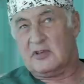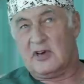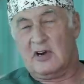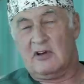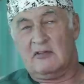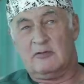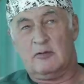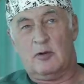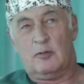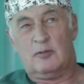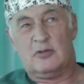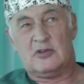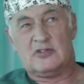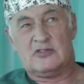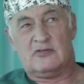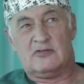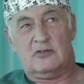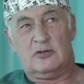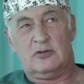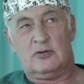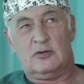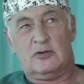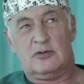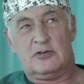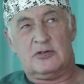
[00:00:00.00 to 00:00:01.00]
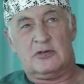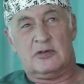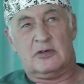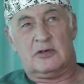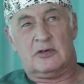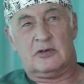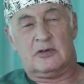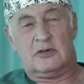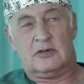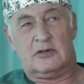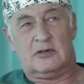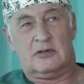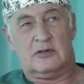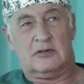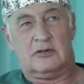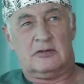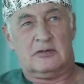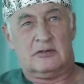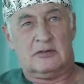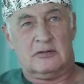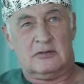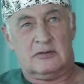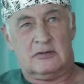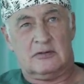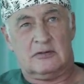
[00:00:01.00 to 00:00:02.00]
Травма позвоночника,
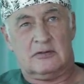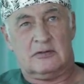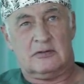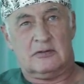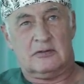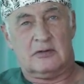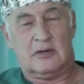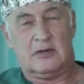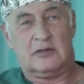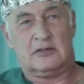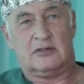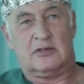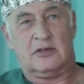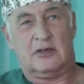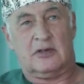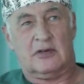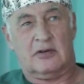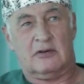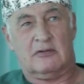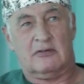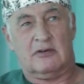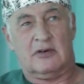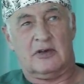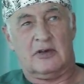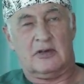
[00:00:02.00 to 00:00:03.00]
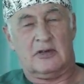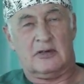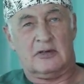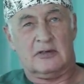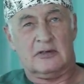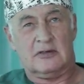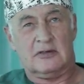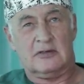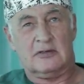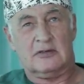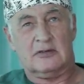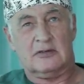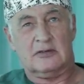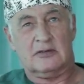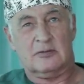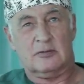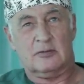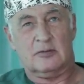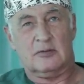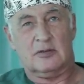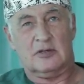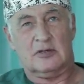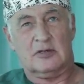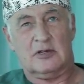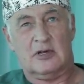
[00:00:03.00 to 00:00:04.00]
как таковая,
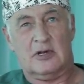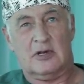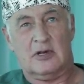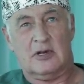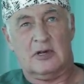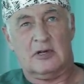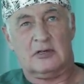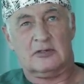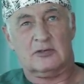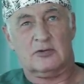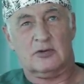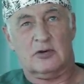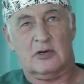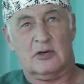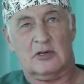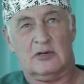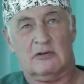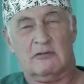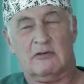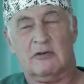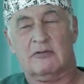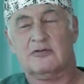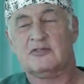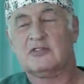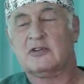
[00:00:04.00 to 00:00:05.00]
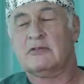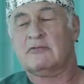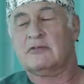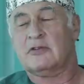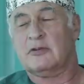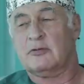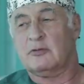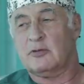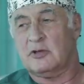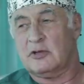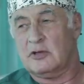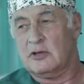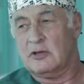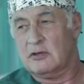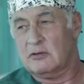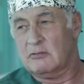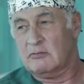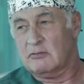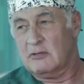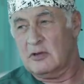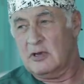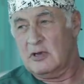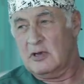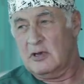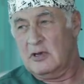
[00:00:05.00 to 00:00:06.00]
была актуальна во все времена.
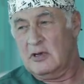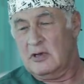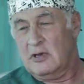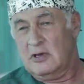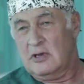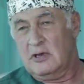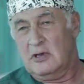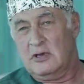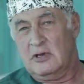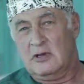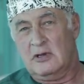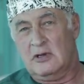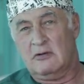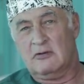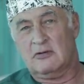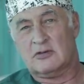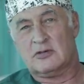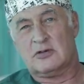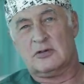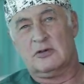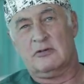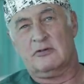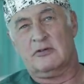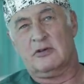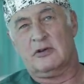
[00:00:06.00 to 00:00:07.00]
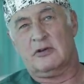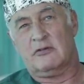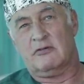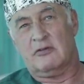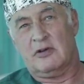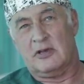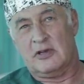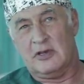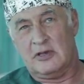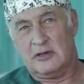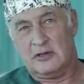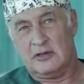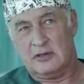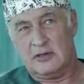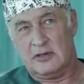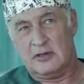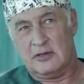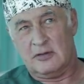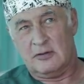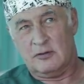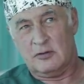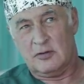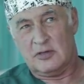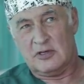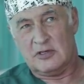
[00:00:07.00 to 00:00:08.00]
И в условиях военной
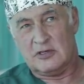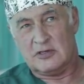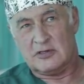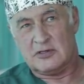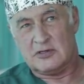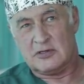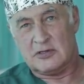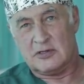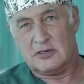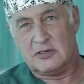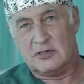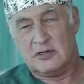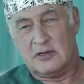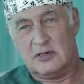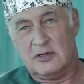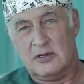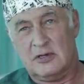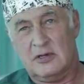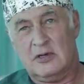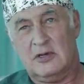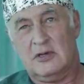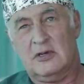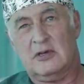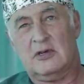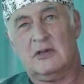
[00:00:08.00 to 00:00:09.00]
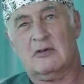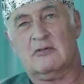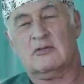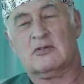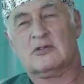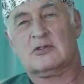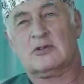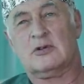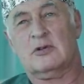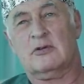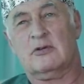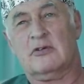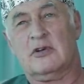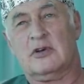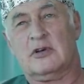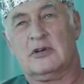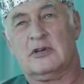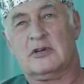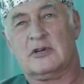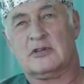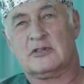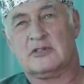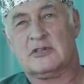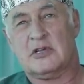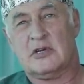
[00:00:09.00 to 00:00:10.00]
медицины, и в условиях
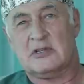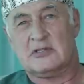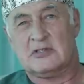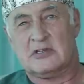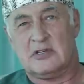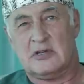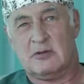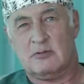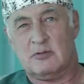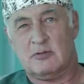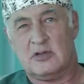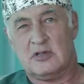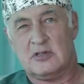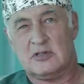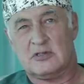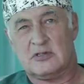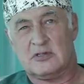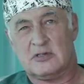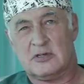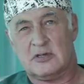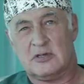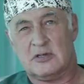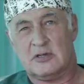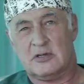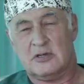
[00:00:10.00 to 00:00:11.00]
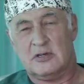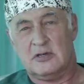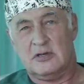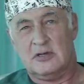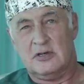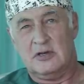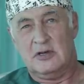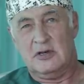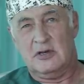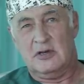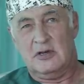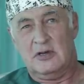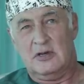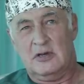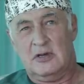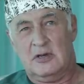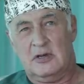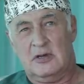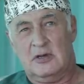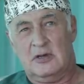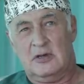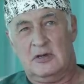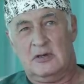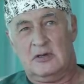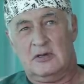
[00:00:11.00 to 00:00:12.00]
гражданской медицины.
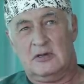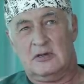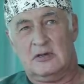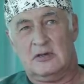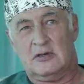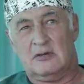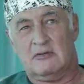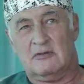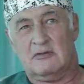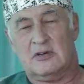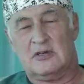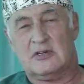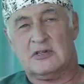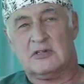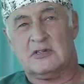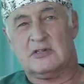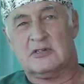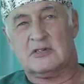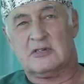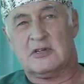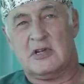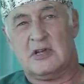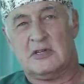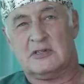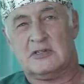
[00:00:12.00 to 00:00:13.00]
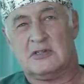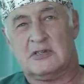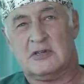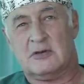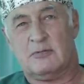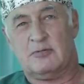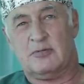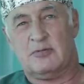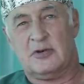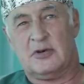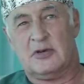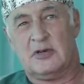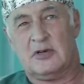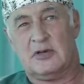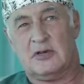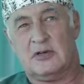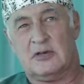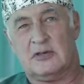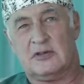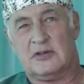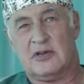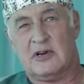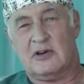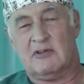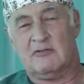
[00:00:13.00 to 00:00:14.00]
Инвалидизация
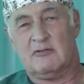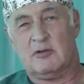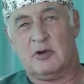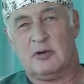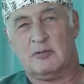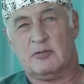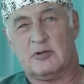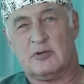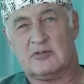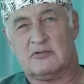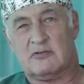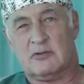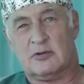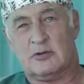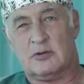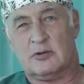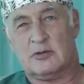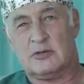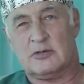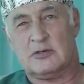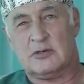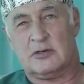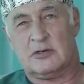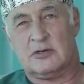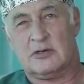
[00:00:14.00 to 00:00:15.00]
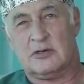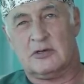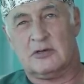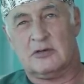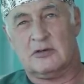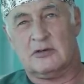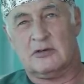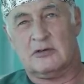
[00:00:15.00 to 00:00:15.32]
при травмах позвоночника,